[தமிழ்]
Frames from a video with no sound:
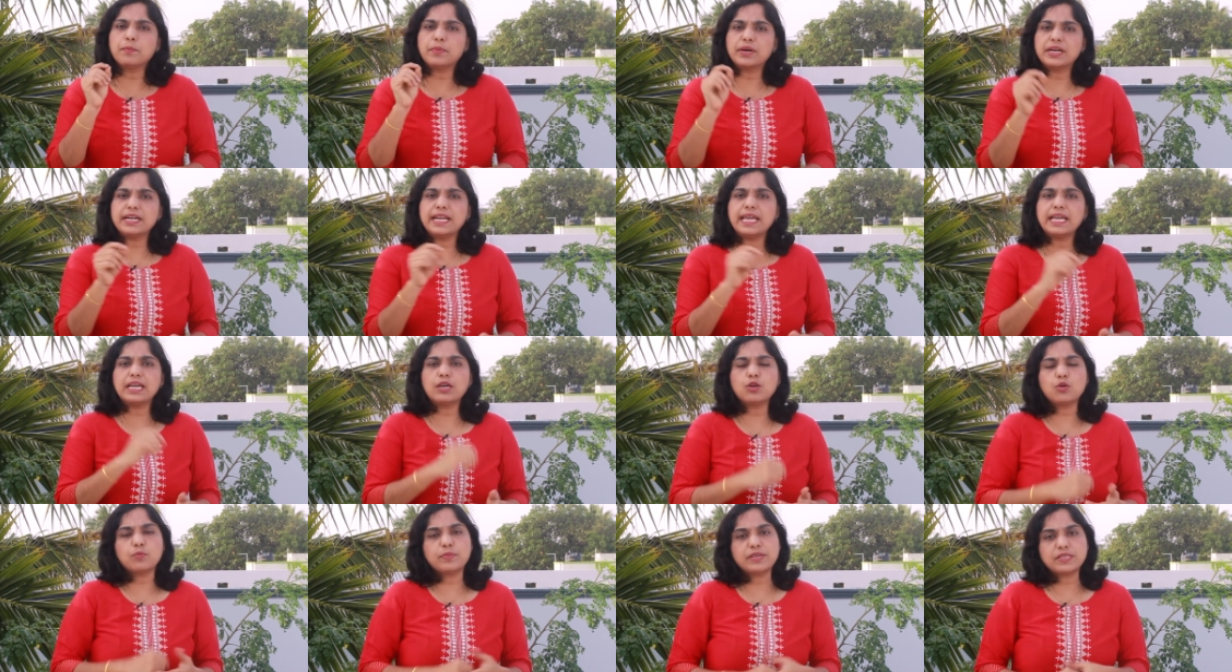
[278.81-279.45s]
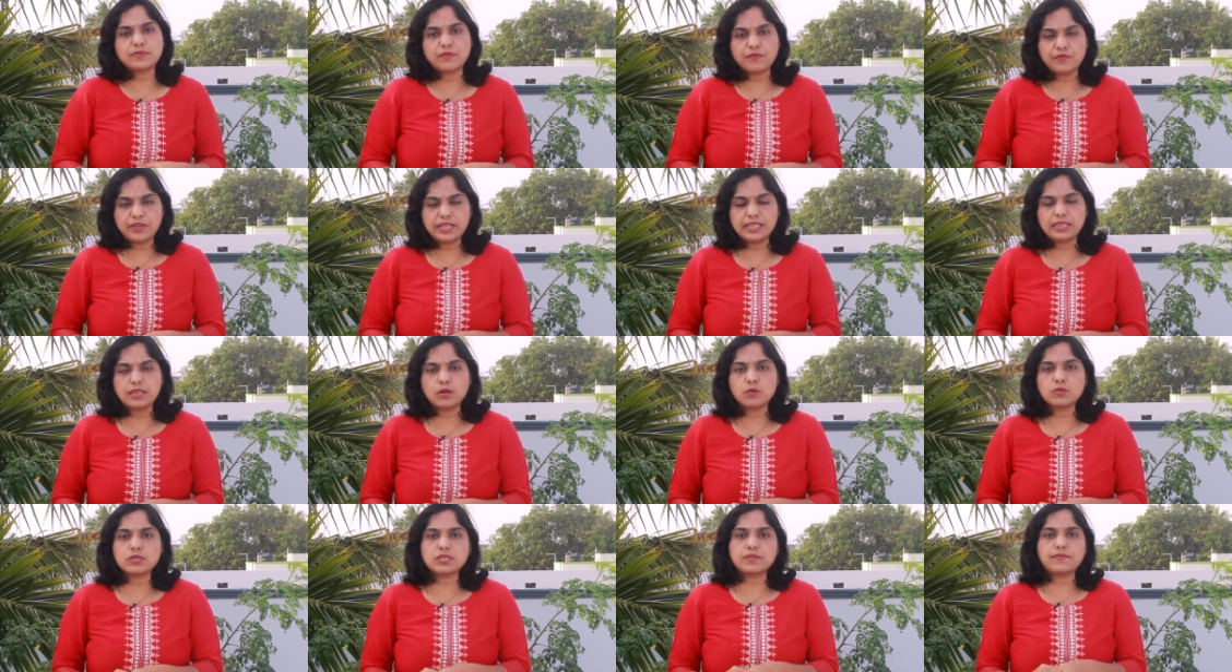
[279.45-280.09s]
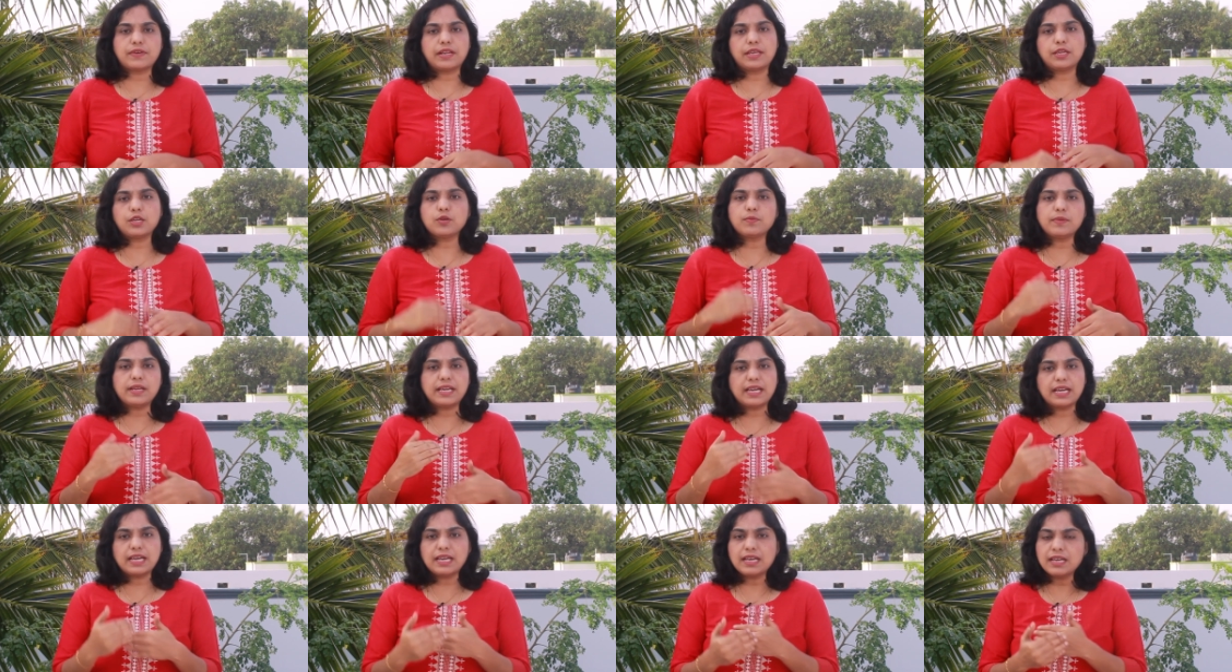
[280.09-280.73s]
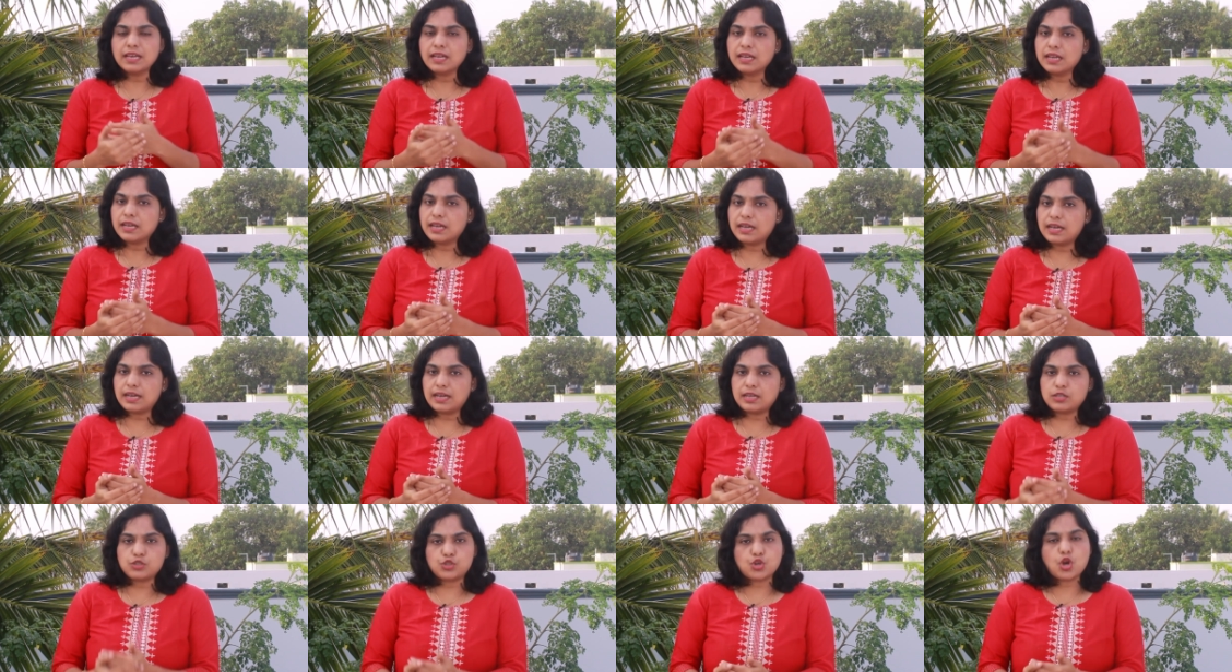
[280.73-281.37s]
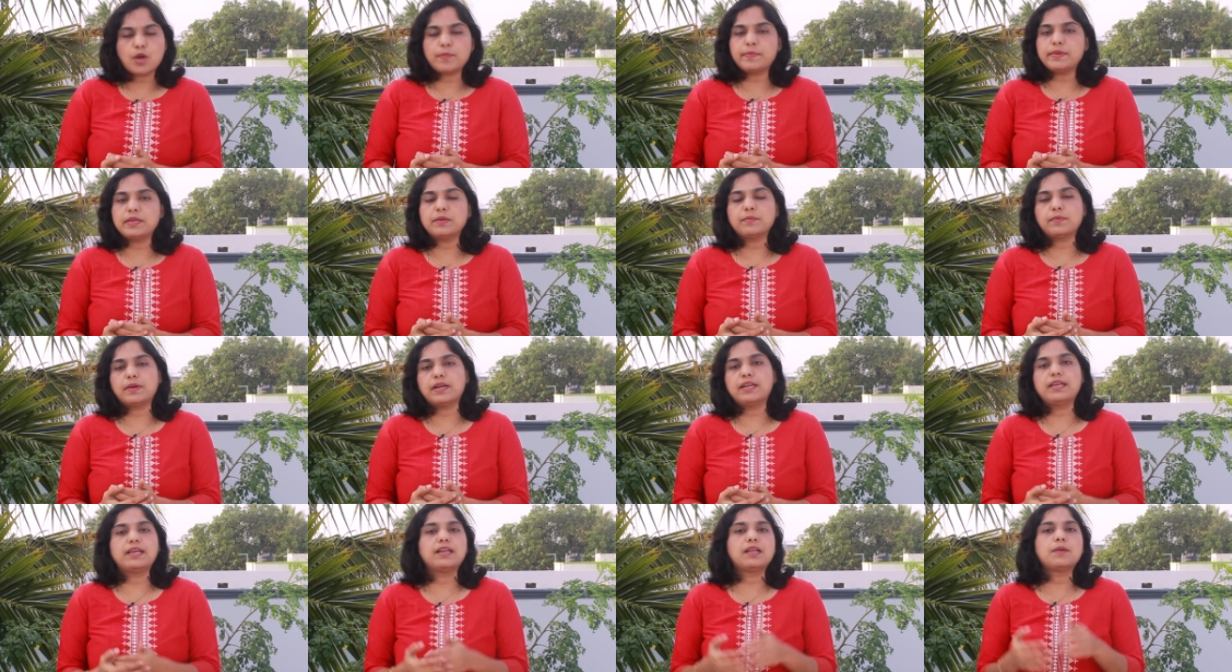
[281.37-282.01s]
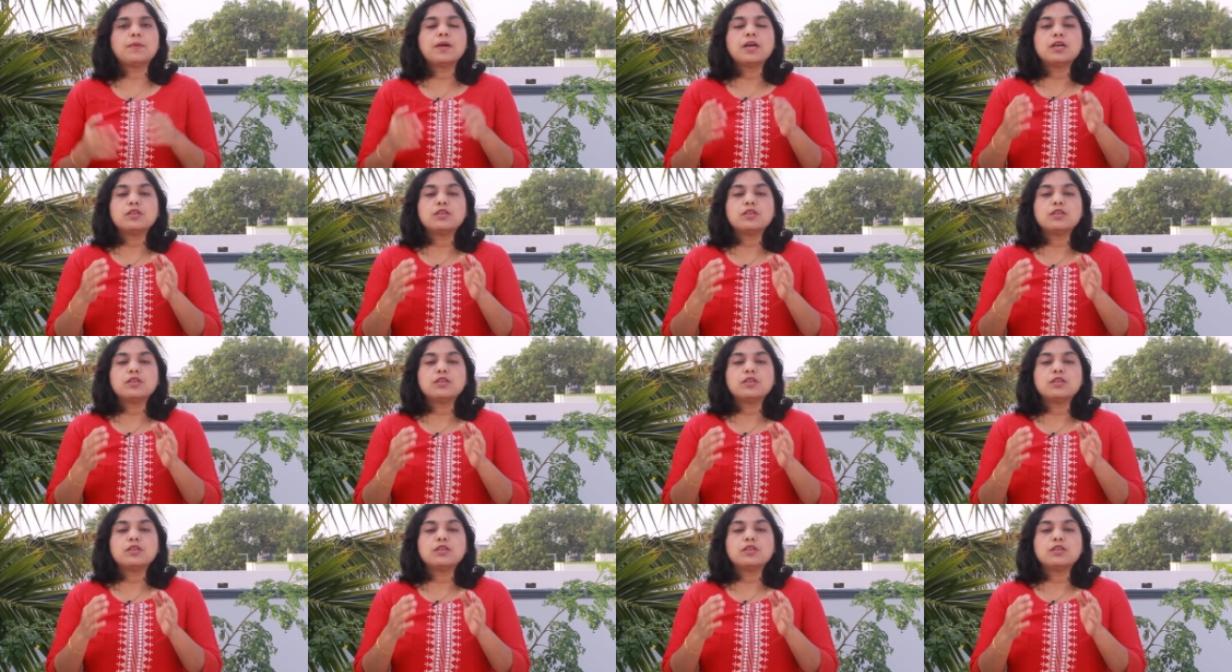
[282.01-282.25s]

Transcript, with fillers: பர் டேக்கு ருபீஸ் ஃபிஃப்டி தௌசண்ட் வரைக்கும் நீங்கள் ஷாப்பிங் பண்ணிக்கலாம்